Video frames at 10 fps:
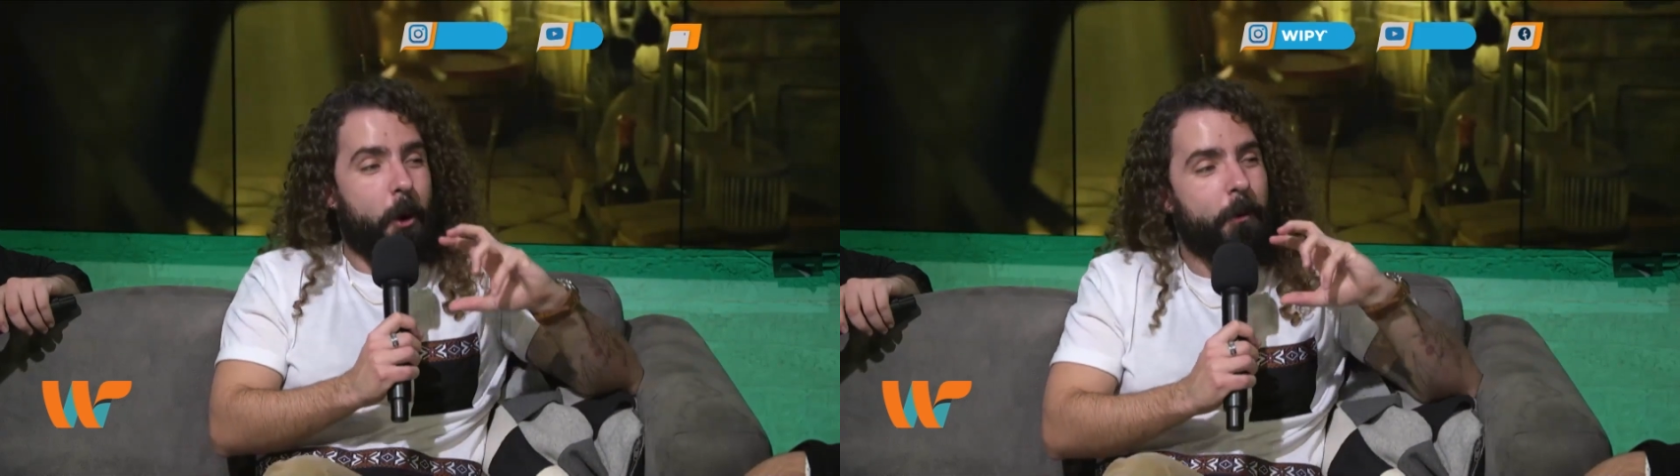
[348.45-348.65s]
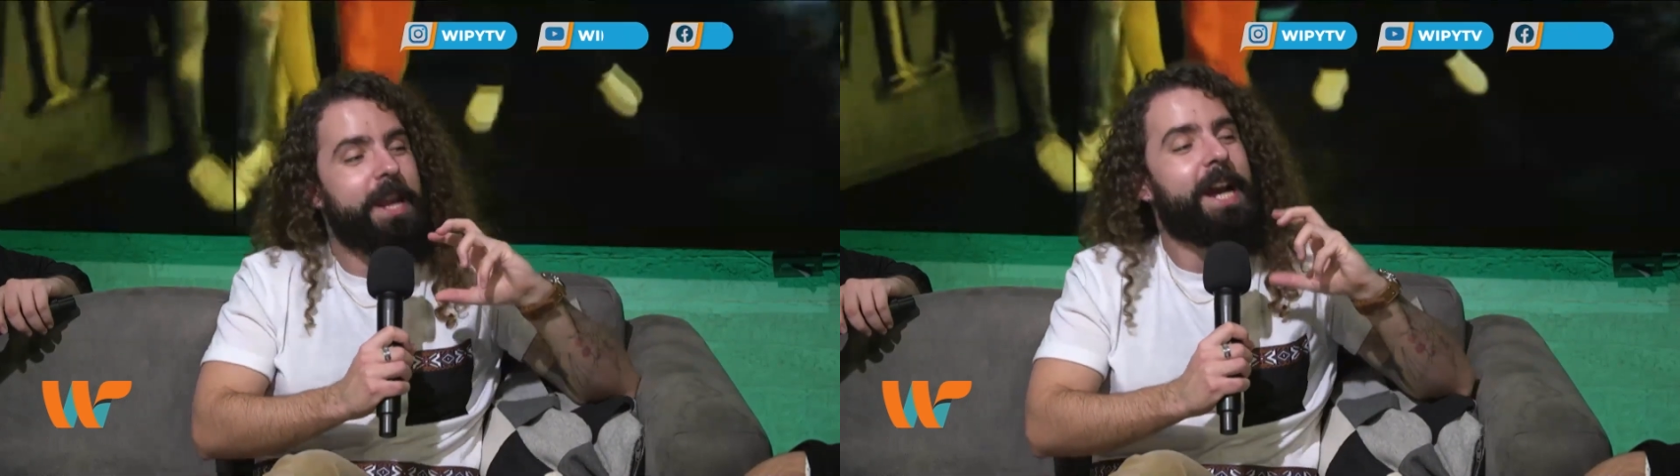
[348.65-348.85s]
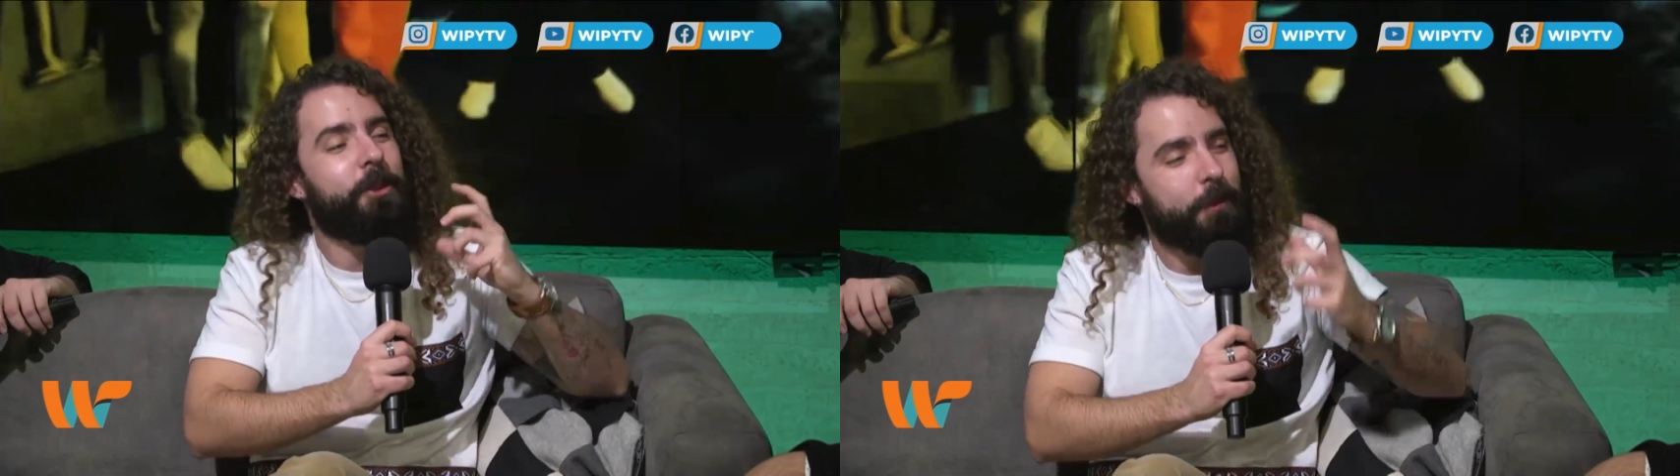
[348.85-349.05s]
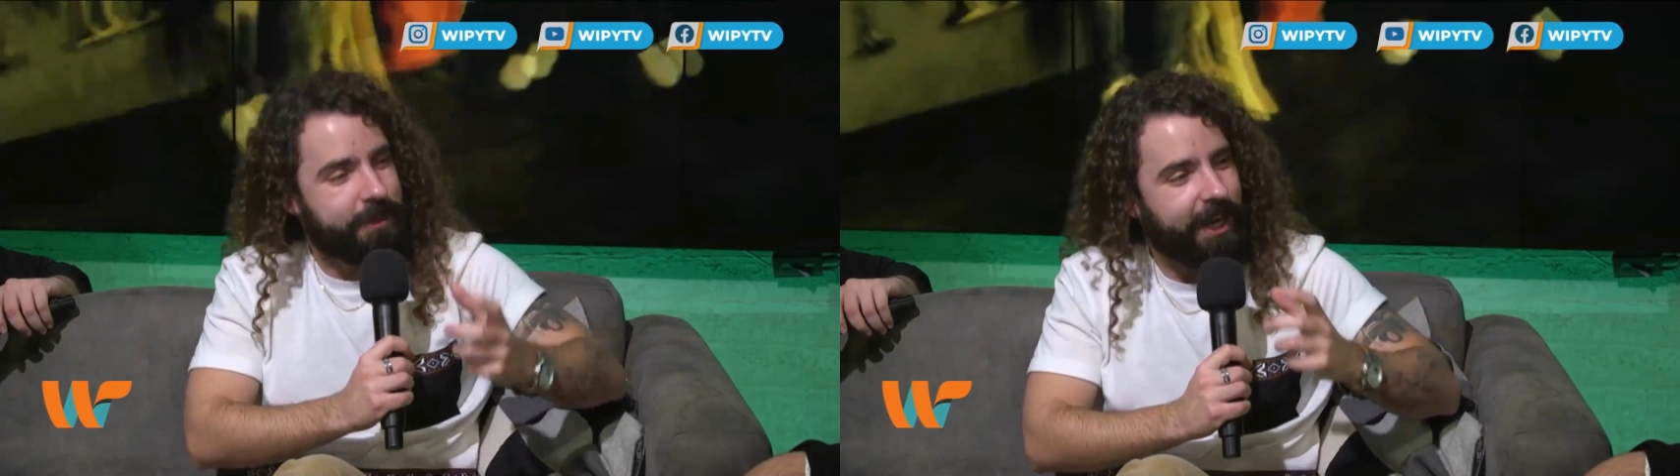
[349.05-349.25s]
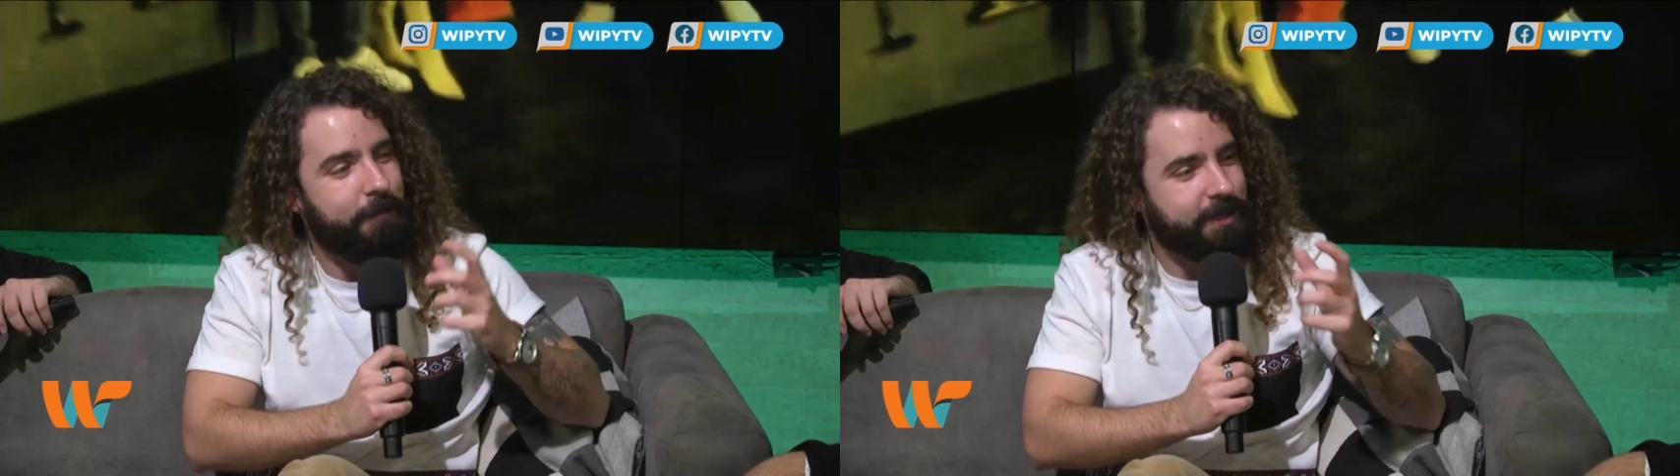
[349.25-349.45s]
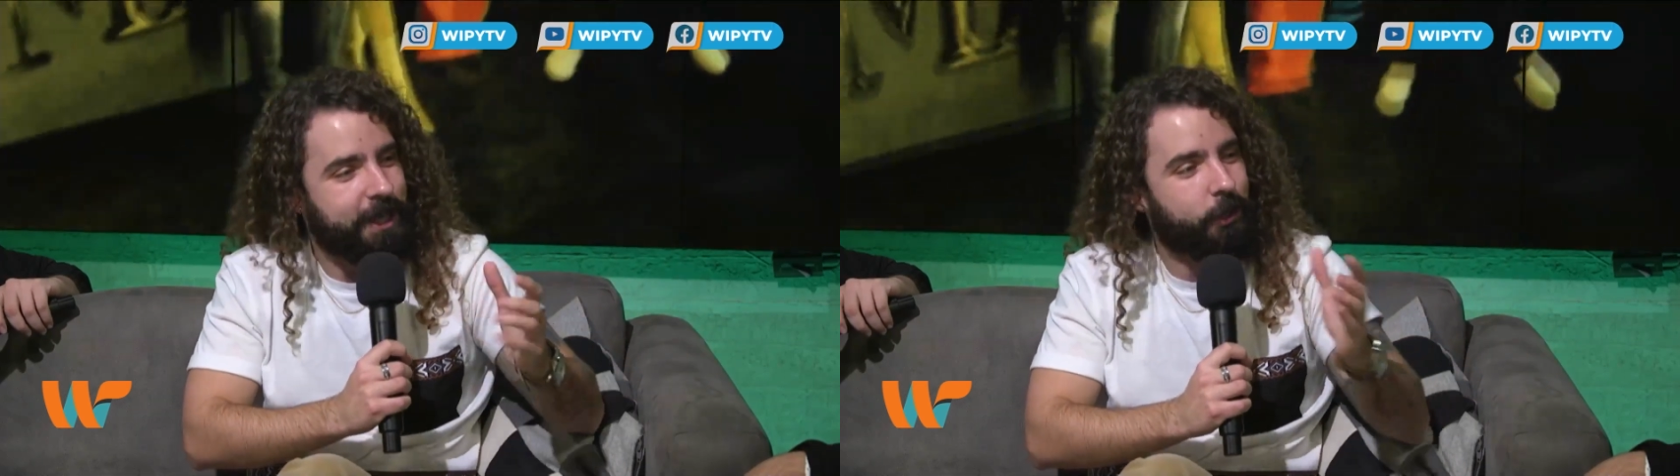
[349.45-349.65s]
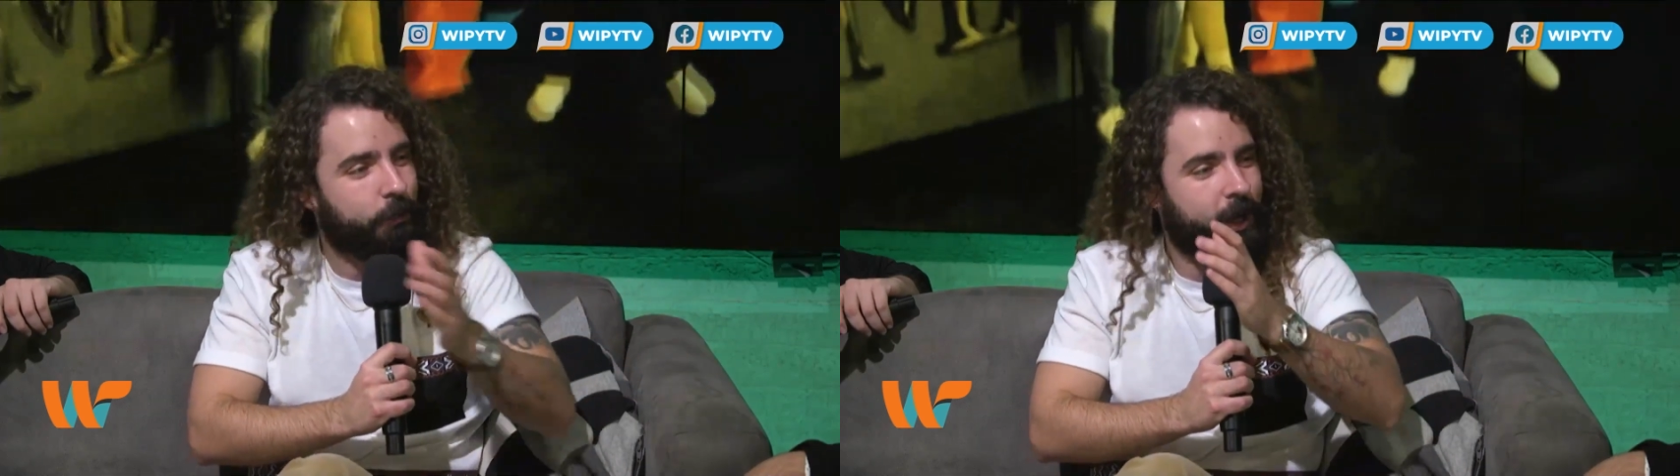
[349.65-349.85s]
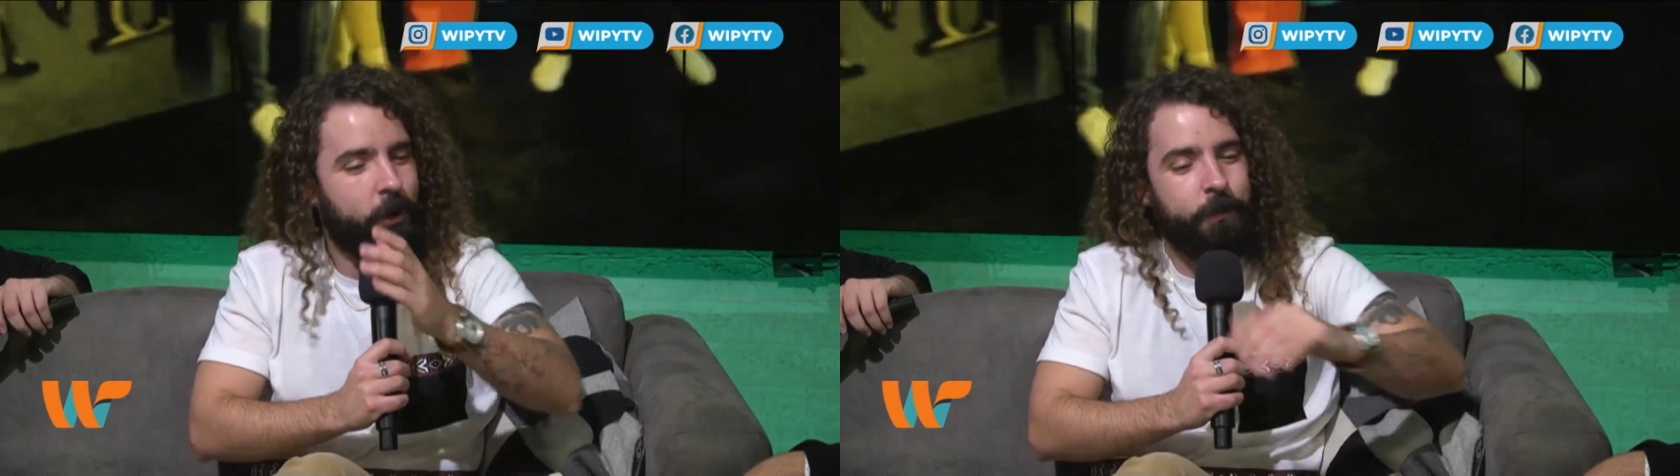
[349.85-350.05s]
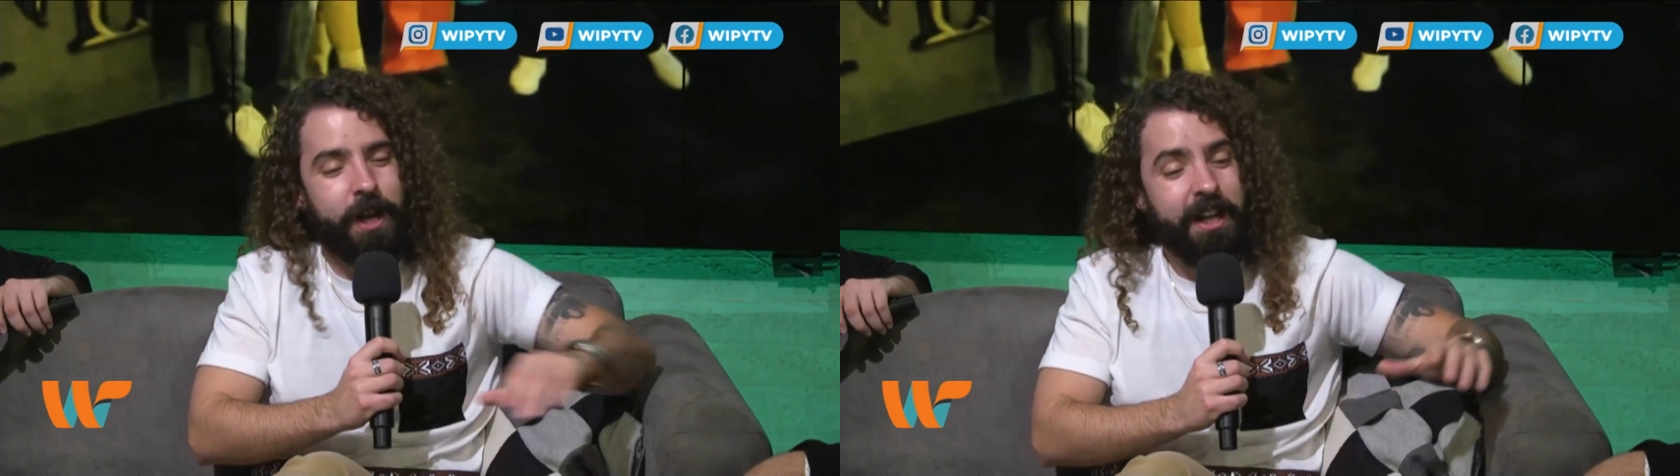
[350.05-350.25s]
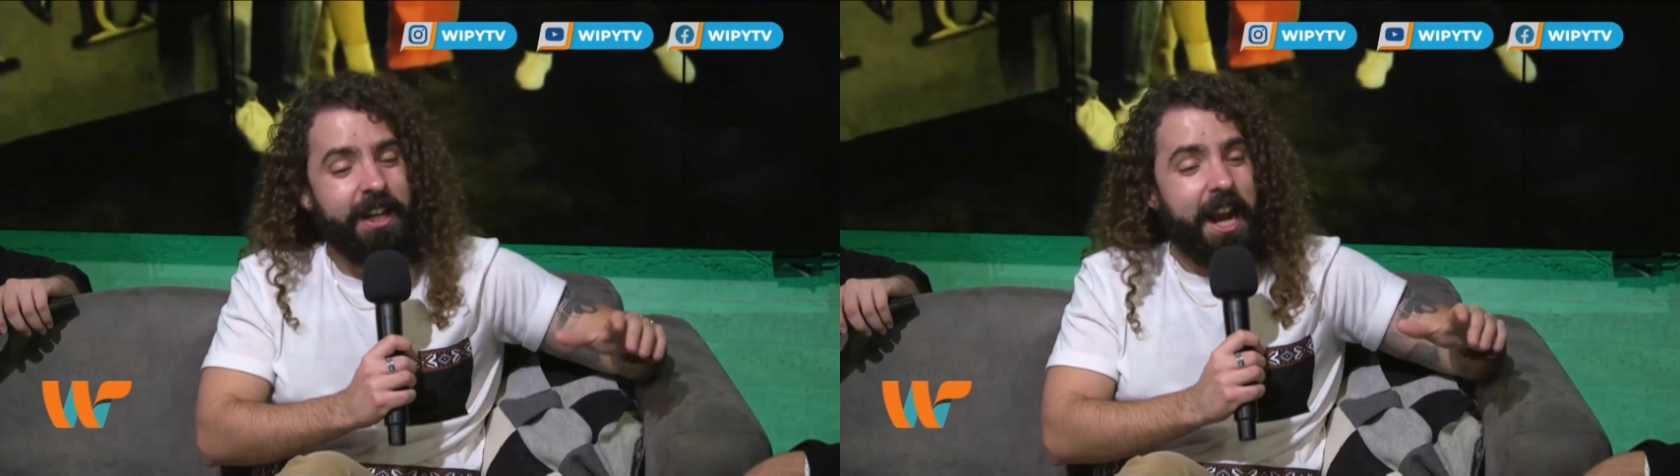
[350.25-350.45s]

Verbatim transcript: obligándome a hacerla más lento para que cupiera.